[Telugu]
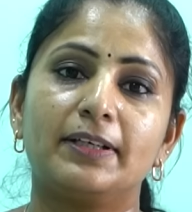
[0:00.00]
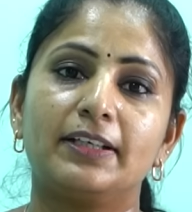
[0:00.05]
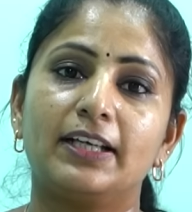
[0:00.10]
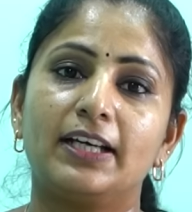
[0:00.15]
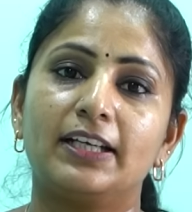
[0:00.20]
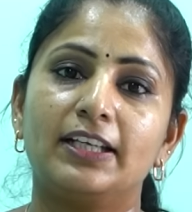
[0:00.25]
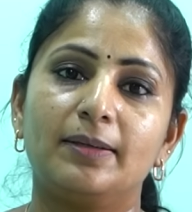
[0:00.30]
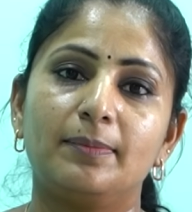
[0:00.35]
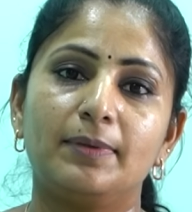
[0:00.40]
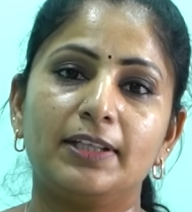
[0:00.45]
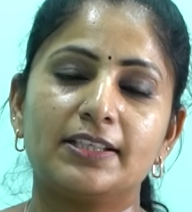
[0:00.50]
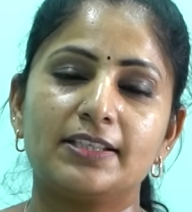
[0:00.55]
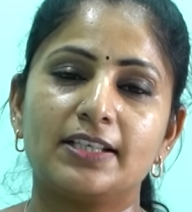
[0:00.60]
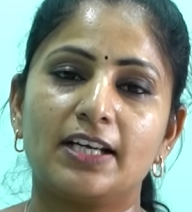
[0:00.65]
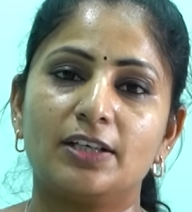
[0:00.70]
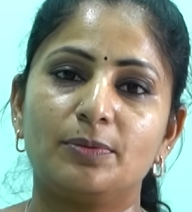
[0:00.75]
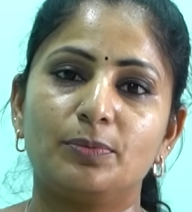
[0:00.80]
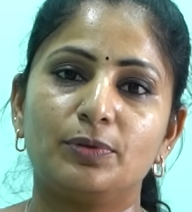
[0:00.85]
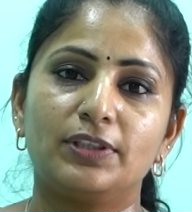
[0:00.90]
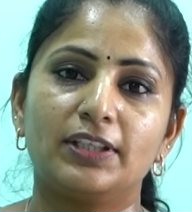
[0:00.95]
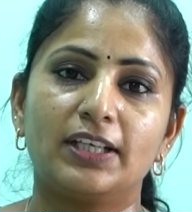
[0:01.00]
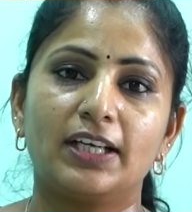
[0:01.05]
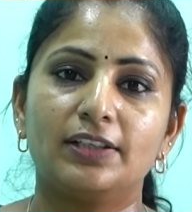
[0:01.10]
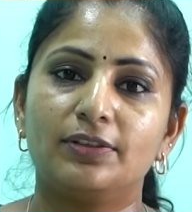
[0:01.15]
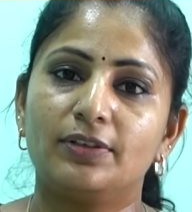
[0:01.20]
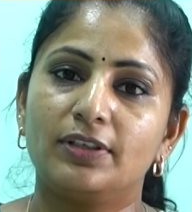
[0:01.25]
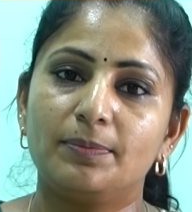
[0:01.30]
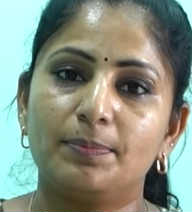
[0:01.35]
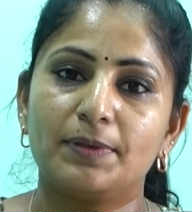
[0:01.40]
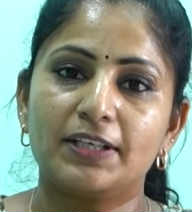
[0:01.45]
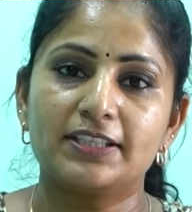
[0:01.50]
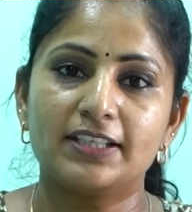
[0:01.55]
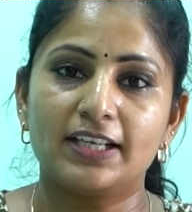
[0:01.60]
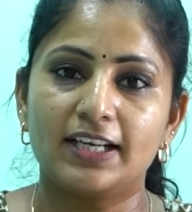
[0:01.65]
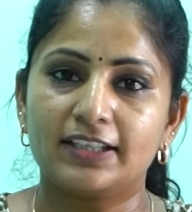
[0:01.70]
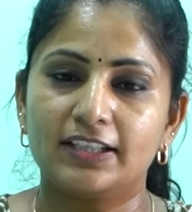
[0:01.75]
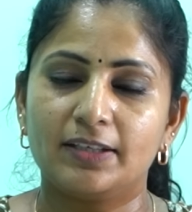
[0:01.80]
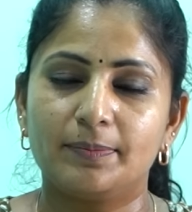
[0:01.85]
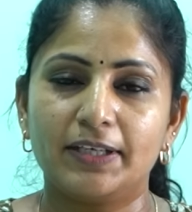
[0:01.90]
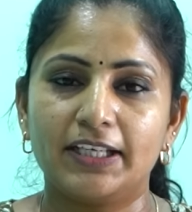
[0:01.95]
పడ్డా నీ మీద సానుభూతి రాదు అని ప్రజలు
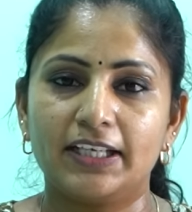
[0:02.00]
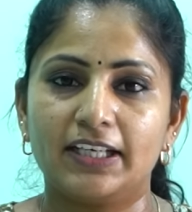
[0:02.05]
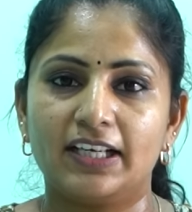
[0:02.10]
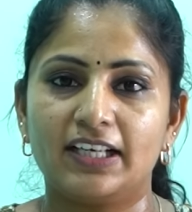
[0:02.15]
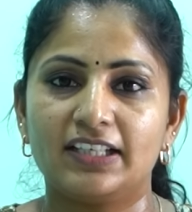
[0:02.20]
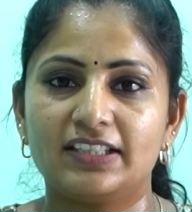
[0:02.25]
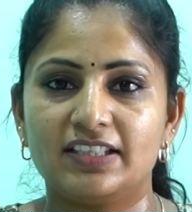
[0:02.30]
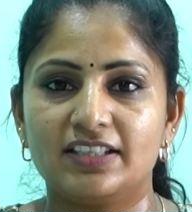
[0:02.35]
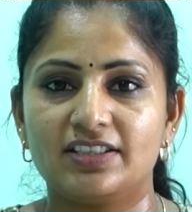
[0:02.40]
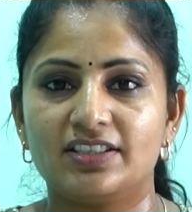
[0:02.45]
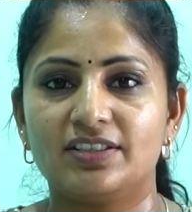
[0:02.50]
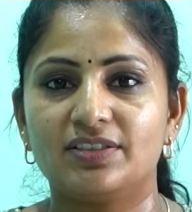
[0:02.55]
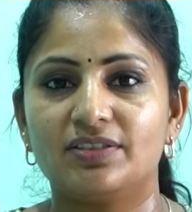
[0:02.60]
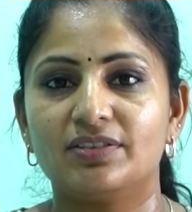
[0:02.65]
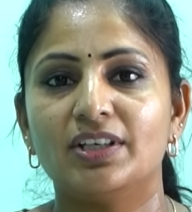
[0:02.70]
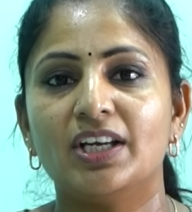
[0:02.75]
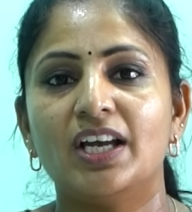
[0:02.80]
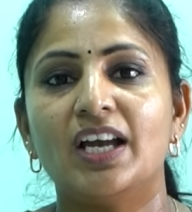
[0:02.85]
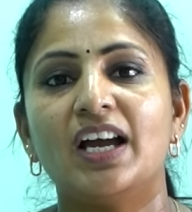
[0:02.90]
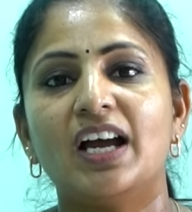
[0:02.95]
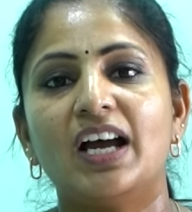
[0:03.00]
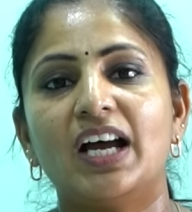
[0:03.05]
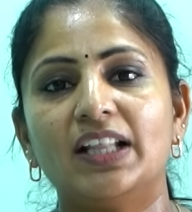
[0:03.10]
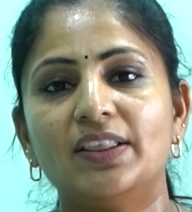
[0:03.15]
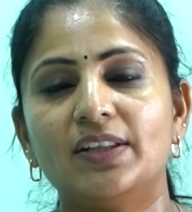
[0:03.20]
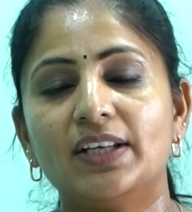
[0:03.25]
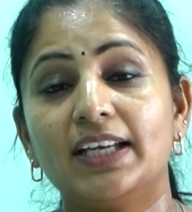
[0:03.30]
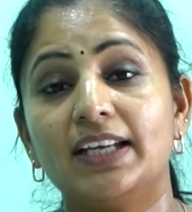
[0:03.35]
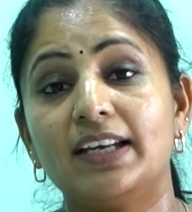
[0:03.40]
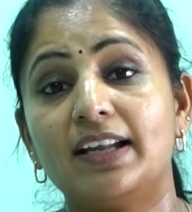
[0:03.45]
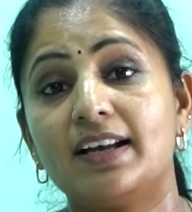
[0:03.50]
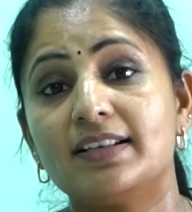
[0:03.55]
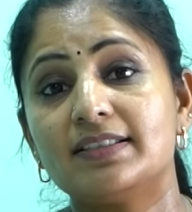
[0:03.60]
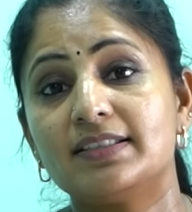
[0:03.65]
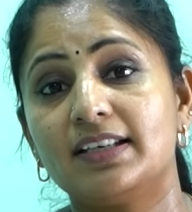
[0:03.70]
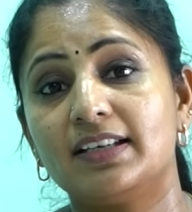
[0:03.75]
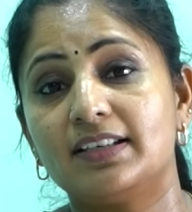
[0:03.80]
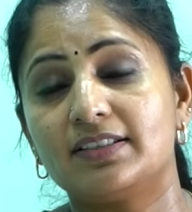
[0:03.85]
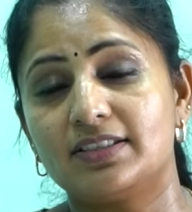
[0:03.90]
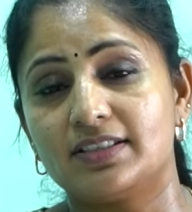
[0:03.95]
అర్థమయ్యేలాగా చేసిండ్రు అందుకే
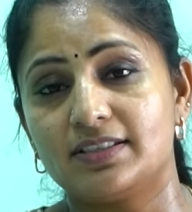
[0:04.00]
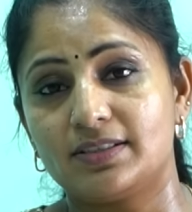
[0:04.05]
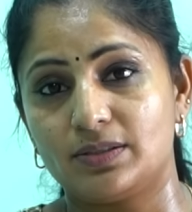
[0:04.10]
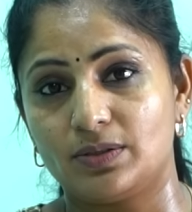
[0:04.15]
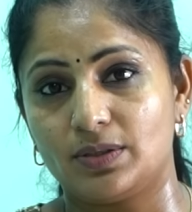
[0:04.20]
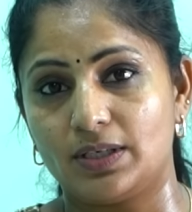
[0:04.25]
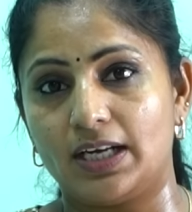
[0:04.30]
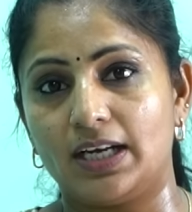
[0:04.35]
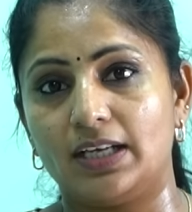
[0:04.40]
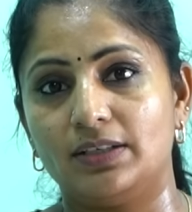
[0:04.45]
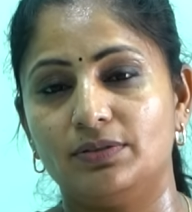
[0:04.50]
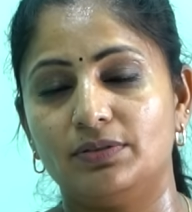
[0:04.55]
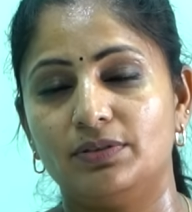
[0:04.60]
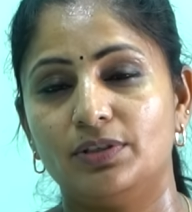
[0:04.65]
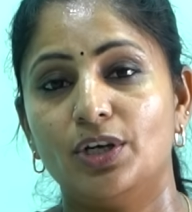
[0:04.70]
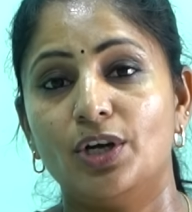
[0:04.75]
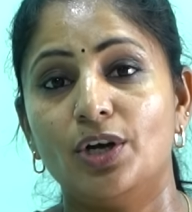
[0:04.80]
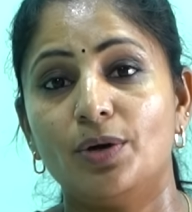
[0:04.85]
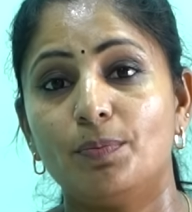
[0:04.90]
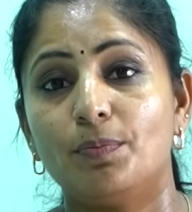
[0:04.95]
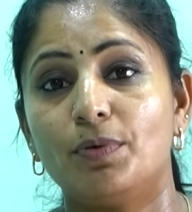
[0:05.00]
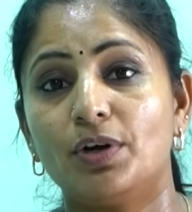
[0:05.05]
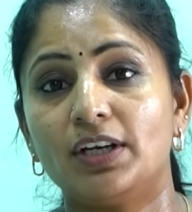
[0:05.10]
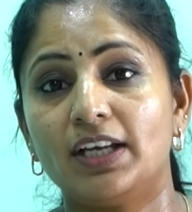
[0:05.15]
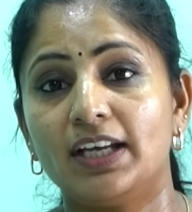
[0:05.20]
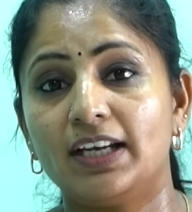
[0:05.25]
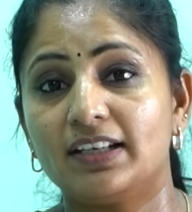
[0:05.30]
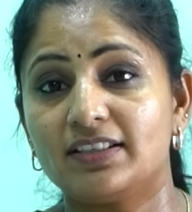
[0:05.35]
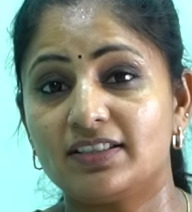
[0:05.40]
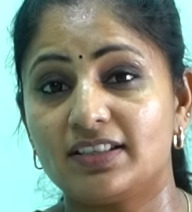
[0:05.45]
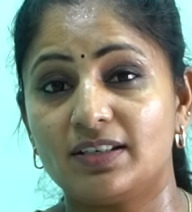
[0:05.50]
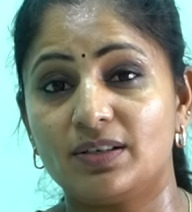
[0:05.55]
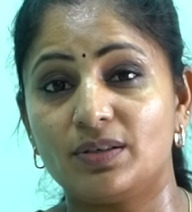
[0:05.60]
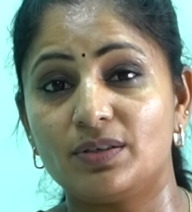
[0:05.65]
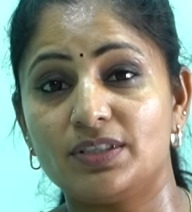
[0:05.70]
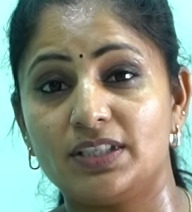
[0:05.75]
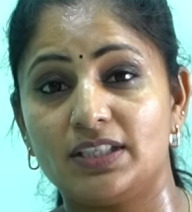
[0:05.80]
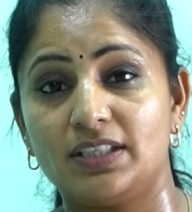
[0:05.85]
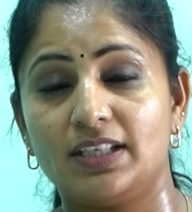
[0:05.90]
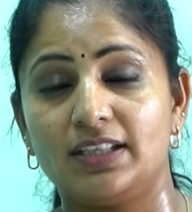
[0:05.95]
లాస్ట్ ఎలక్షన్స్లో కాలు మొన్న ఎలక్షన్లో
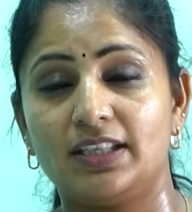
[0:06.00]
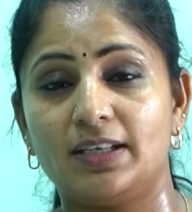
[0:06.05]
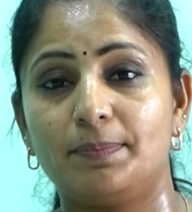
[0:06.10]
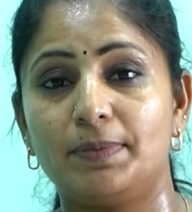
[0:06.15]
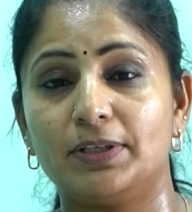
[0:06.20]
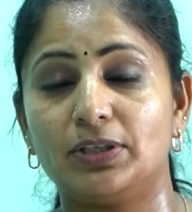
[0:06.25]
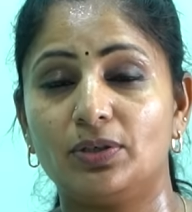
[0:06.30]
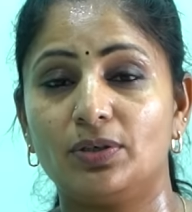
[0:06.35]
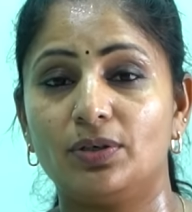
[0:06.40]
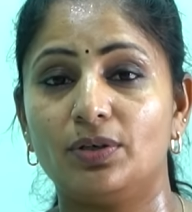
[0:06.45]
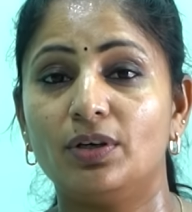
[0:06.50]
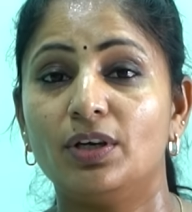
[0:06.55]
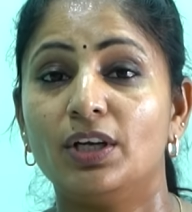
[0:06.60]
చిన్న దెబ్బతో